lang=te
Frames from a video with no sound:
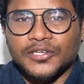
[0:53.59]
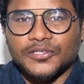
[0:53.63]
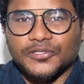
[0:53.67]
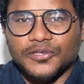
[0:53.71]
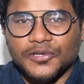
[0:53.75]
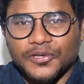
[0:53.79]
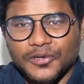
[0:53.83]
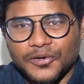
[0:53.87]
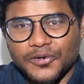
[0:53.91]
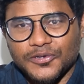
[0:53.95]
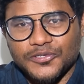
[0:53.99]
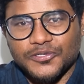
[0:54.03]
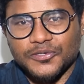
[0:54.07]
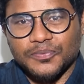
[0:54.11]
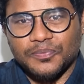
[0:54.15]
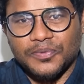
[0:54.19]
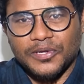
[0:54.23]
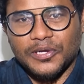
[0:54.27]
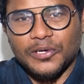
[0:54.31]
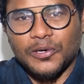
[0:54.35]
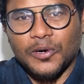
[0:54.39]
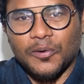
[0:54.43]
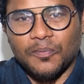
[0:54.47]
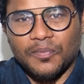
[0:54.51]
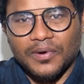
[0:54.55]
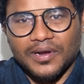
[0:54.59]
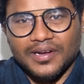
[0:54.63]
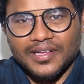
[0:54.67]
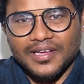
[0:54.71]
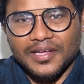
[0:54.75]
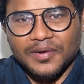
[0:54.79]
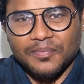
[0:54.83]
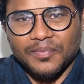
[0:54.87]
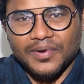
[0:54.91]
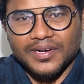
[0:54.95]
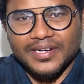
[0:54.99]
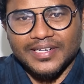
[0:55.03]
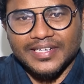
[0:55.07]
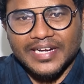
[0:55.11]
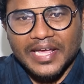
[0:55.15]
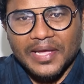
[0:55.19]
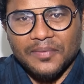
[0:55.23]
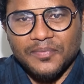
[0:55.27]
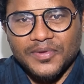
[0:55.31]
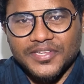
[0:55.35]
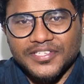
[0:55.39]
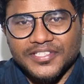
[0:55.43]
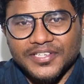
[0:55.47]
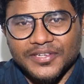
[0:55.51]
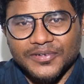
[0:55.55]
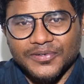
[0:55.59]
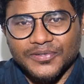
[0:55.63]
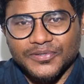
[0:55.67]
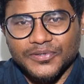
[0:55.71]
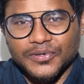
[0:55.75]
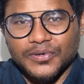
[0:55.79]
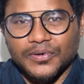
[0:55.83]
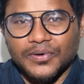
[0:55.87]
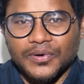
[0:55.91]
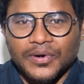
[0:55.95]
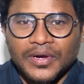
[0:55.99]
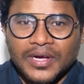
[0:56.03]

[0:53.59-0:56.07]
సో ఈరోజు బి గోపాల్ గారు మనకి టైం ఇచ్చారు సో